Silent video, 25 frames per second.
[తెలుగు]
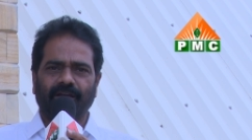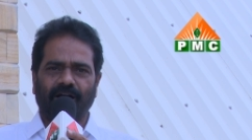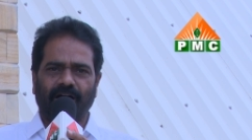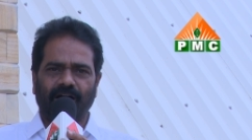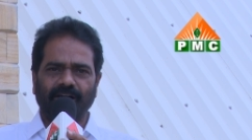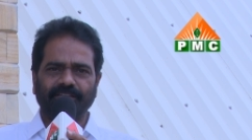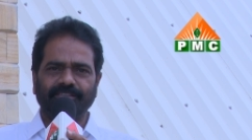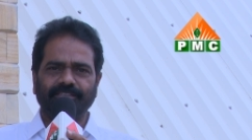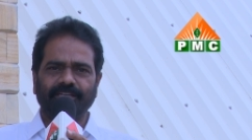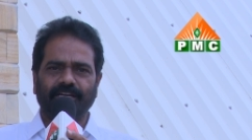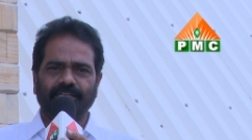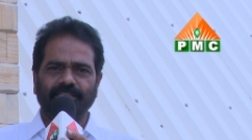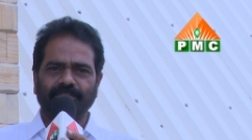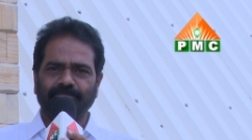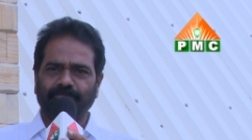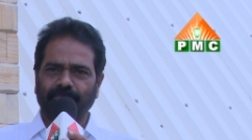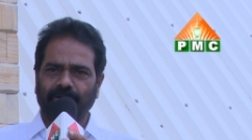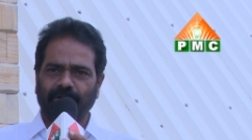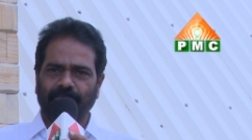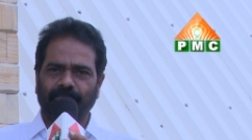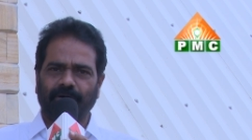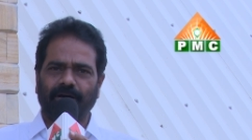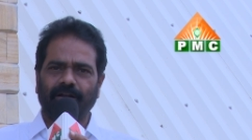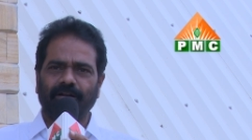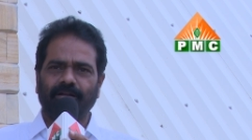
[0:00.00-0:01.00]
ఆధ్యాత్మిక
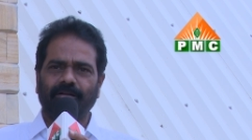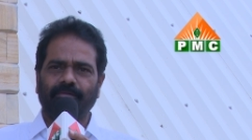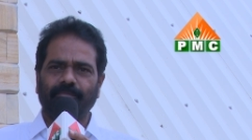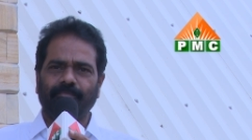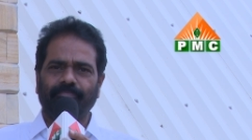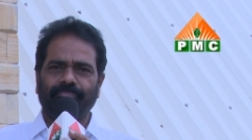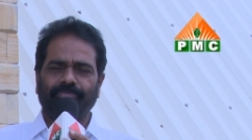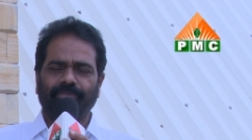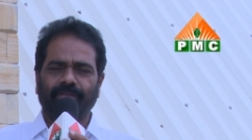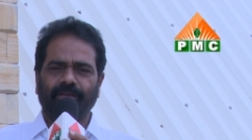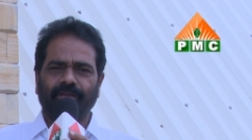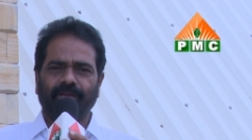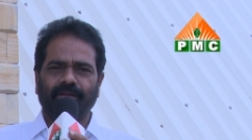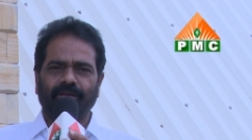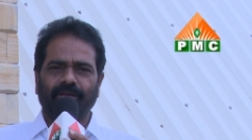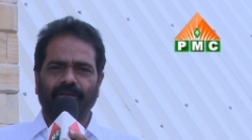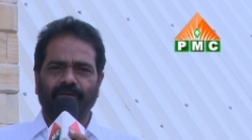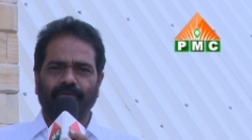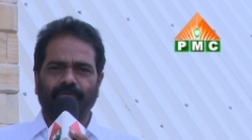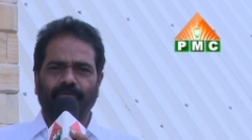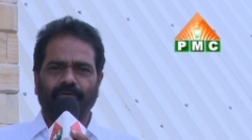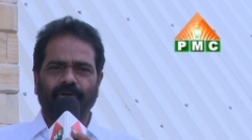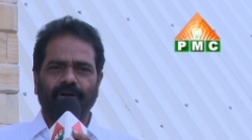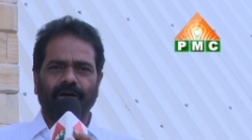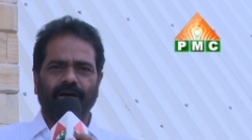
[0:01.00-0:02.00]
మార్గం
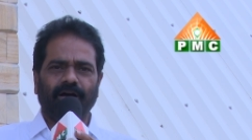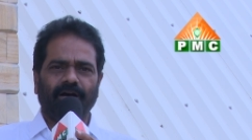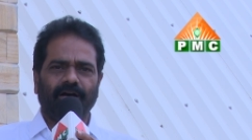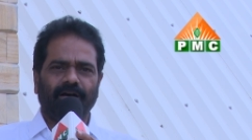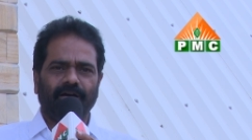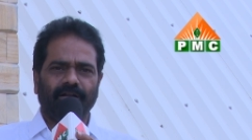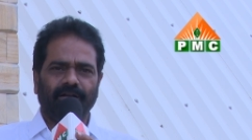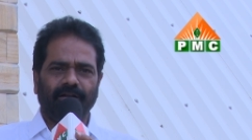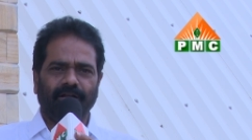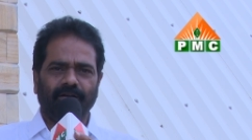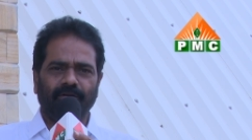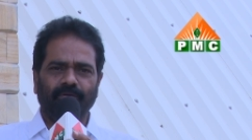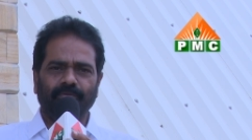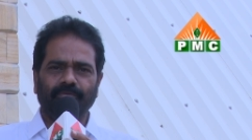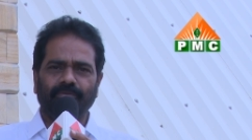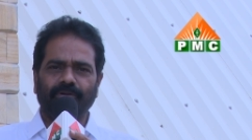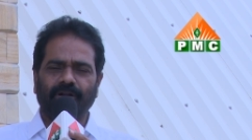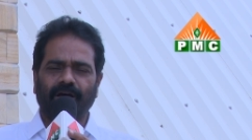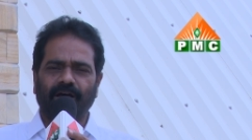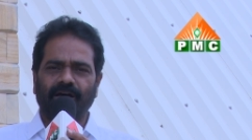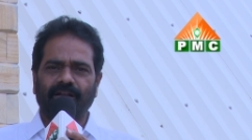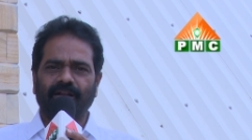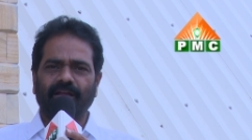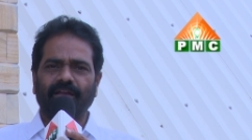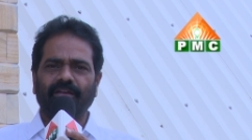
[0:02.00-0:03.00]
ఒక నరుడు
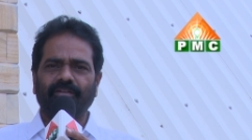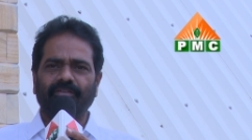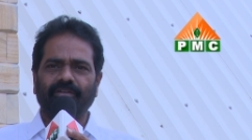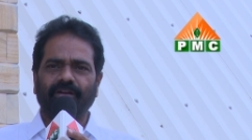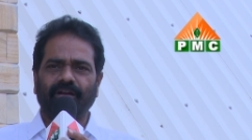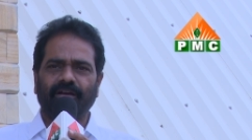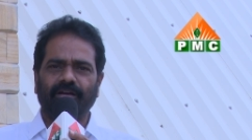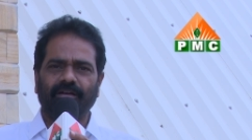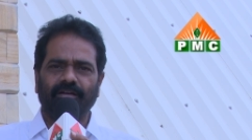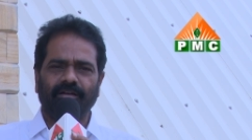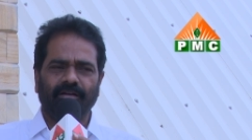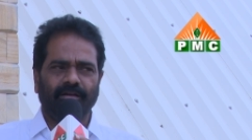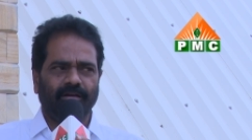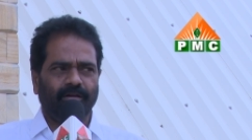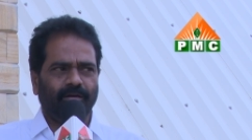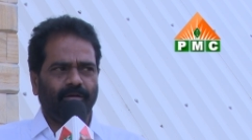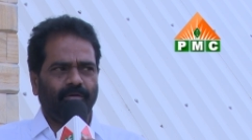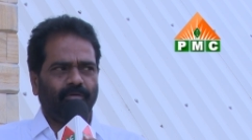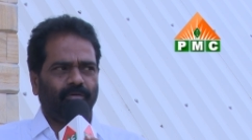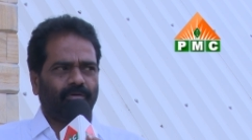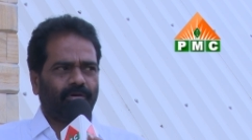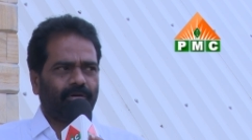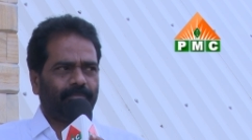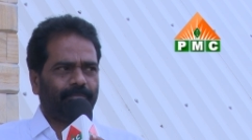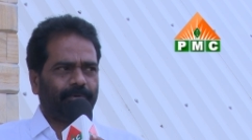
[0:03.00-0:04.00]
నారాయణుగా
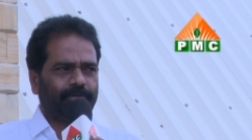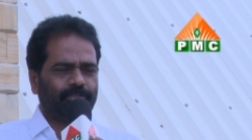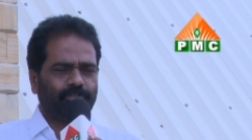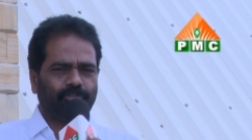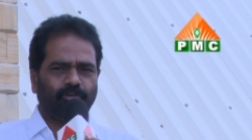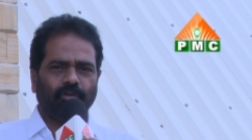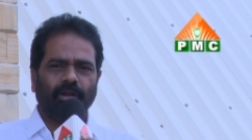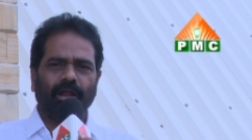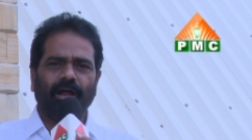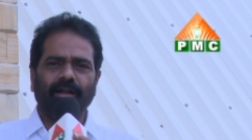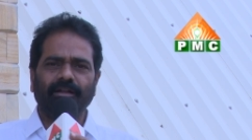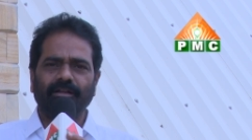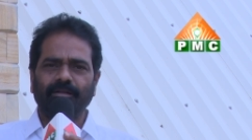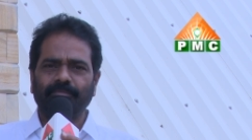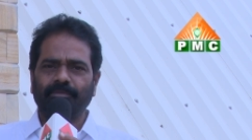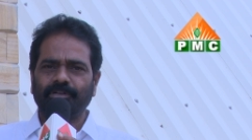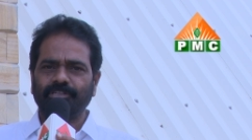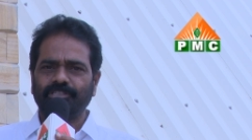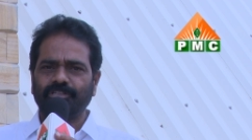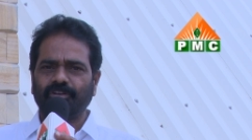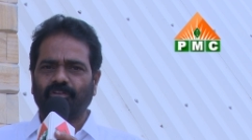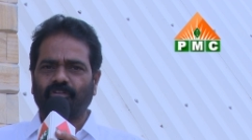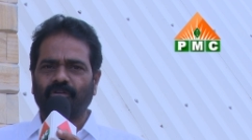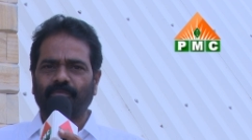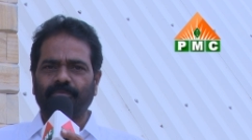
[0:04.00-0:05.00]
ఒక పశువు లాంటి
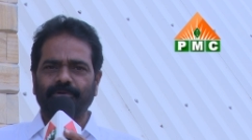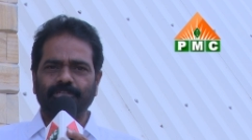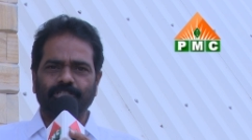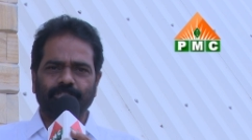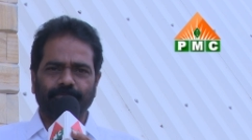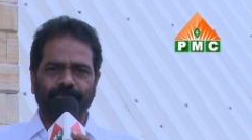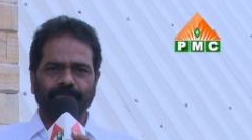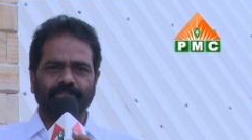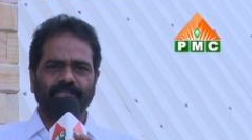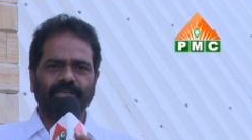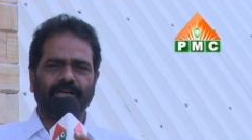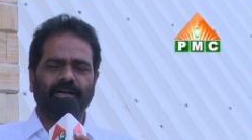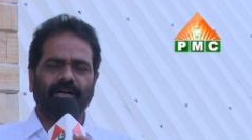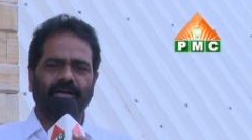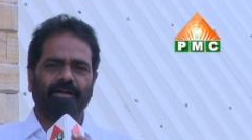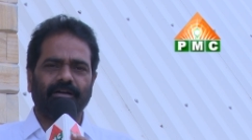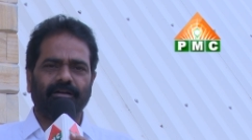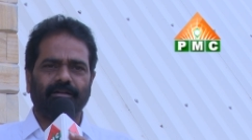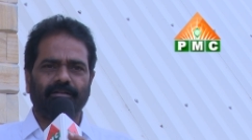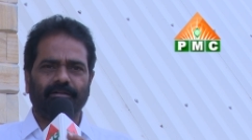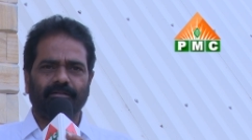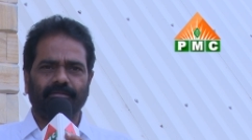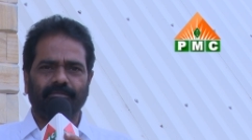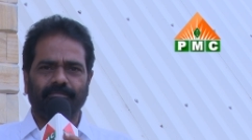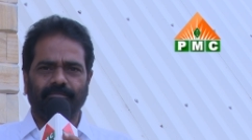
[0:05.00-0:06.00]
మనిషి ఒక పశుపతిగా
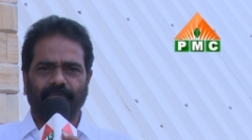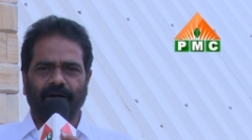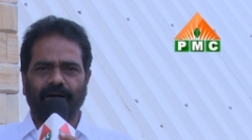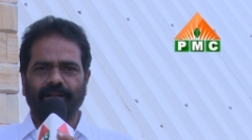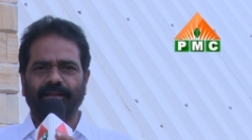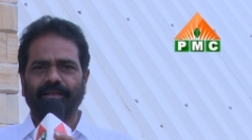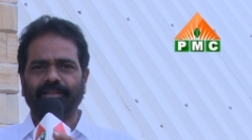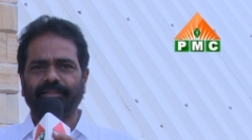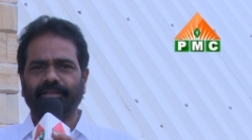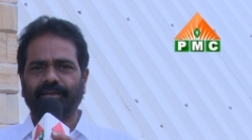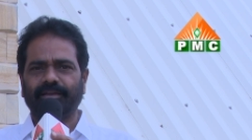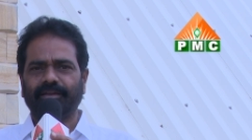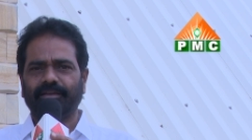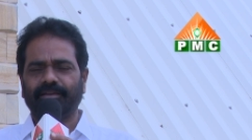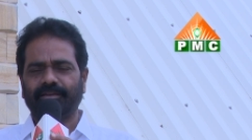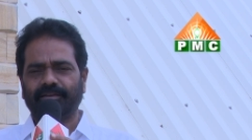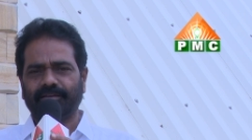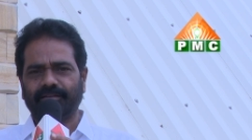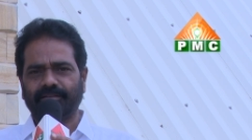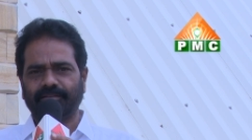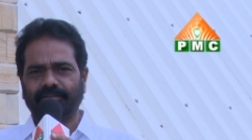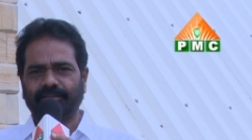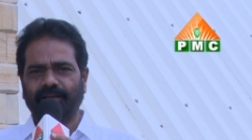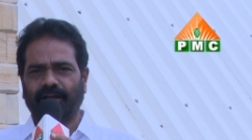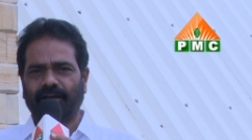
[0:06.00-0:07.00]
మారేదే
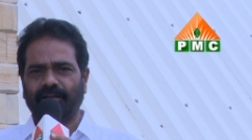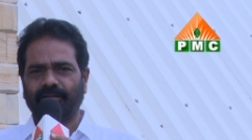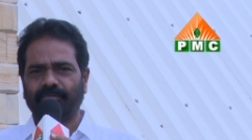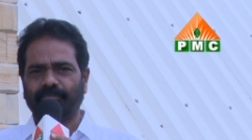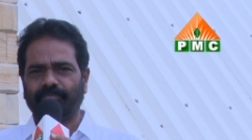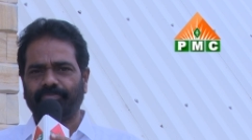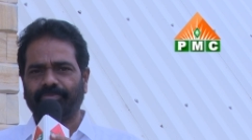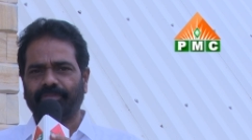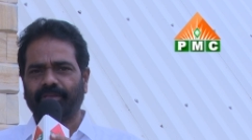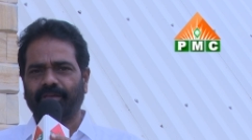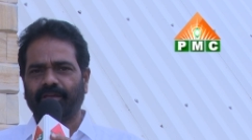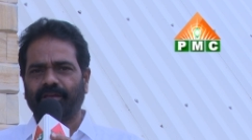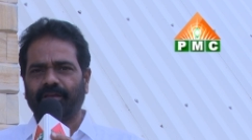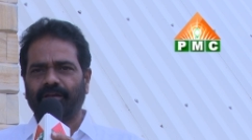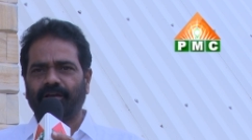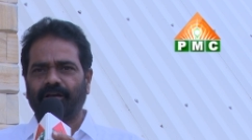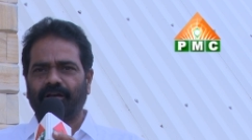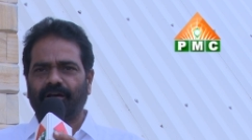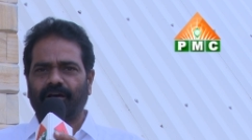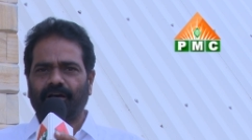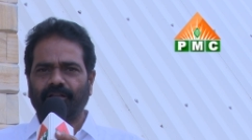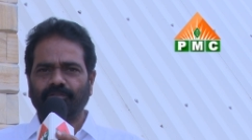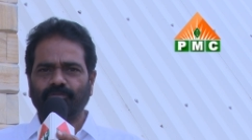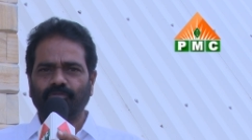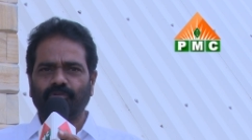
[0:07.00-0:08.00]
ధ్యానం
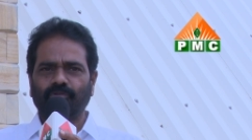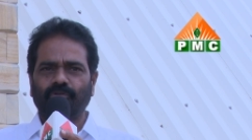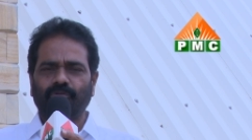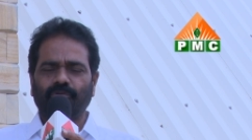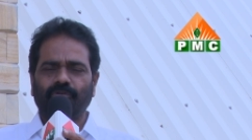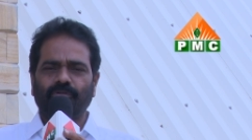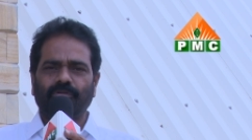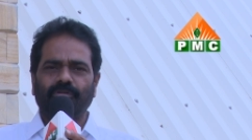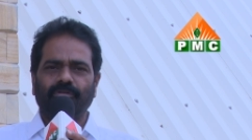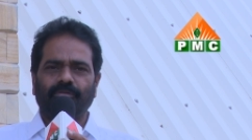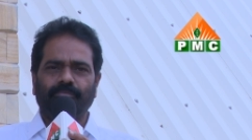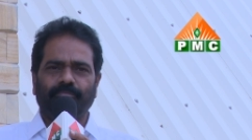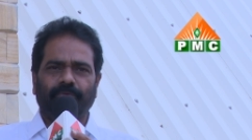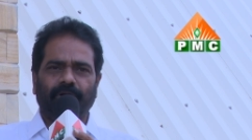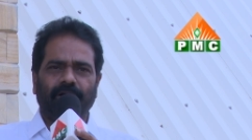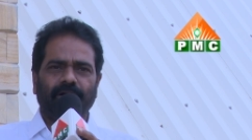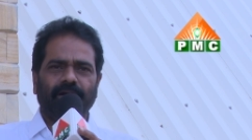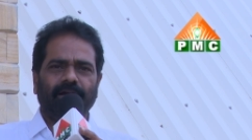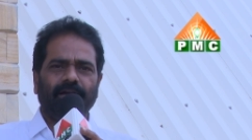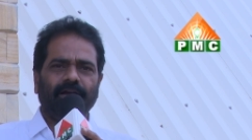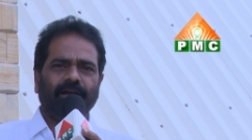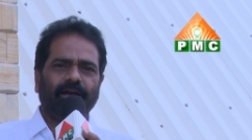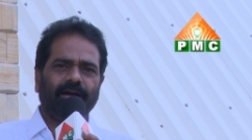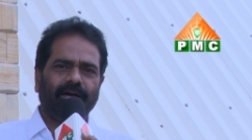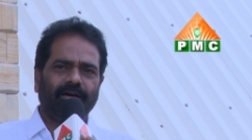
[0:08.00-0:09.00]
అందులో
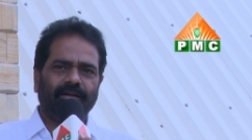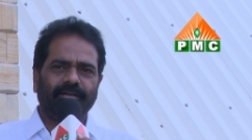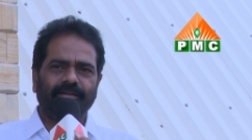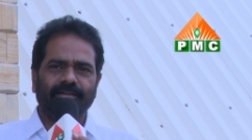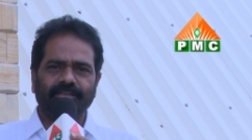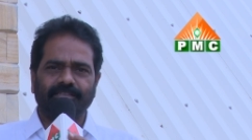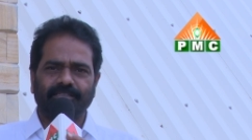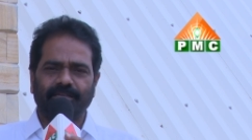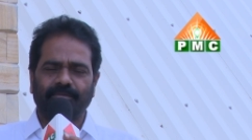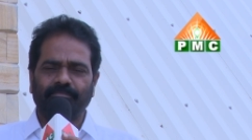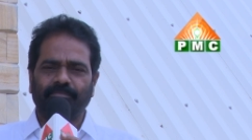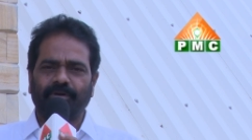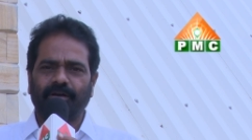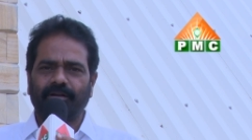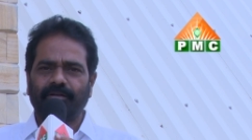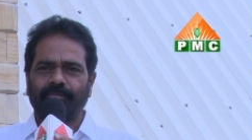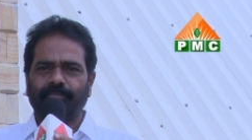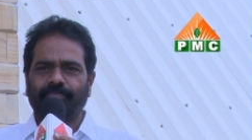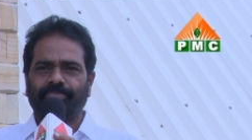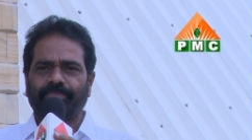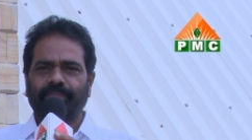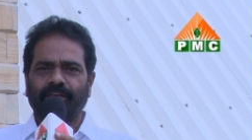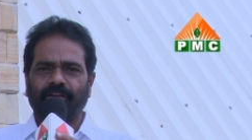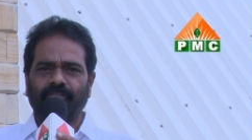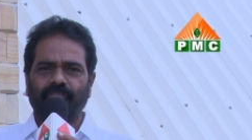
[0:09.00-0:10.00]
భాగంగా డిసెంబర్
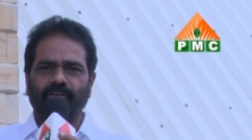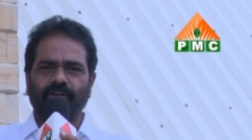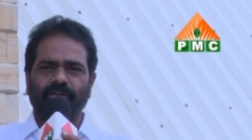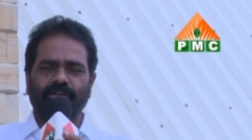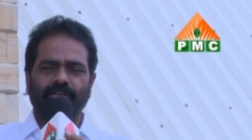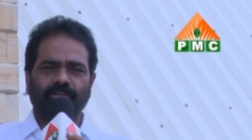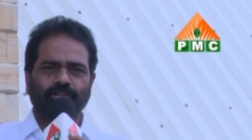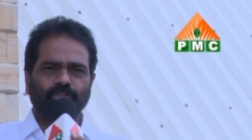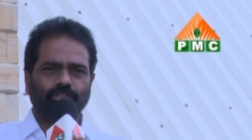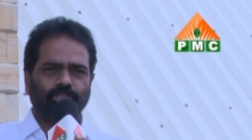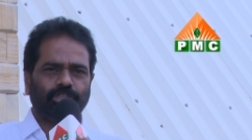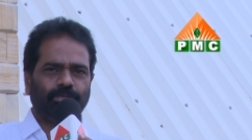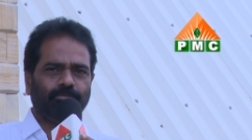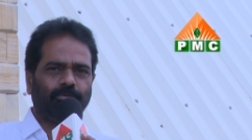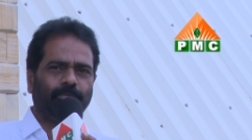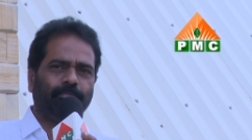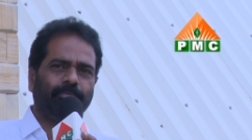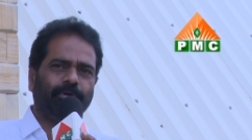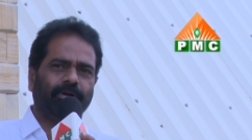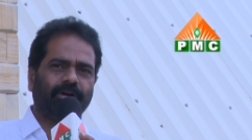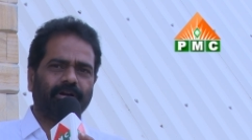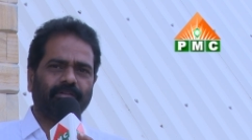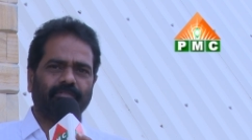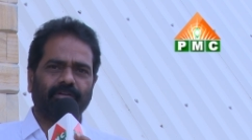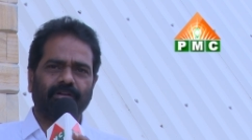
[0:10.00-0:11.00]
ఇరవై ఒకటి నుంచి
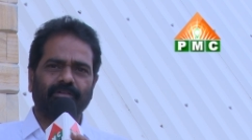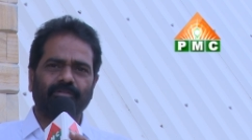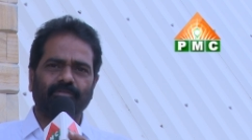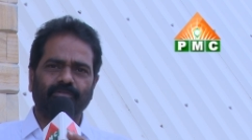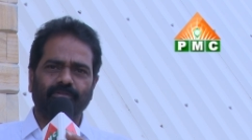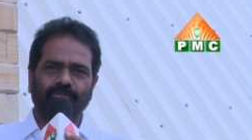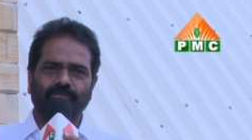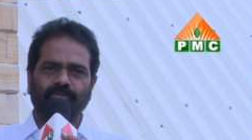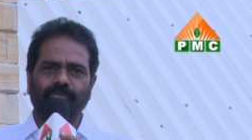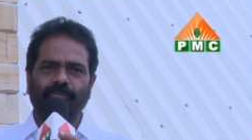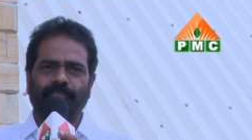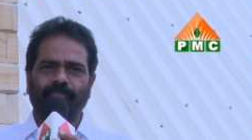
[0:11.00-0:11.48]
ముప్పై ఒకటి వరకు